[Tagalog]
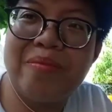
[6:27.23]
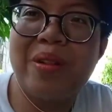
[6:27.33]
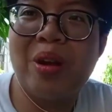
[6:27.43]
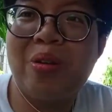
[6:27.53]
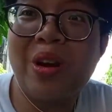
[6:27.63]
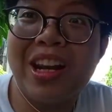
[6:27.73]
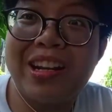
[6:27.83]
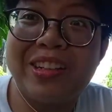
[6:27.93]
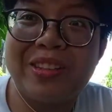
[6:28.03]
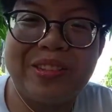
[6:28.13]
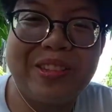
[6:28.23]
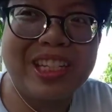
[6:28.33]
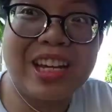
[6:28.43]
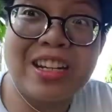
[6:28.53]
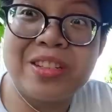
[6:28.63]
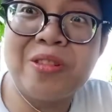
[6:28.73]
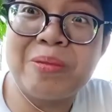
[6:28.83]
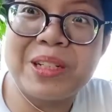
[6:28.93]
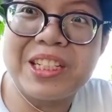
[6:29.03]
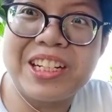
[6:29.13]
Pero okay lang. Kasi aso ko
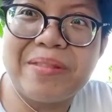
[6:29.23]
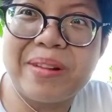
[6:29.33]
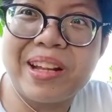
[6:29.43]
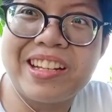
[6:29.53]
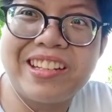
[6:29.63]
naman siya, di ba?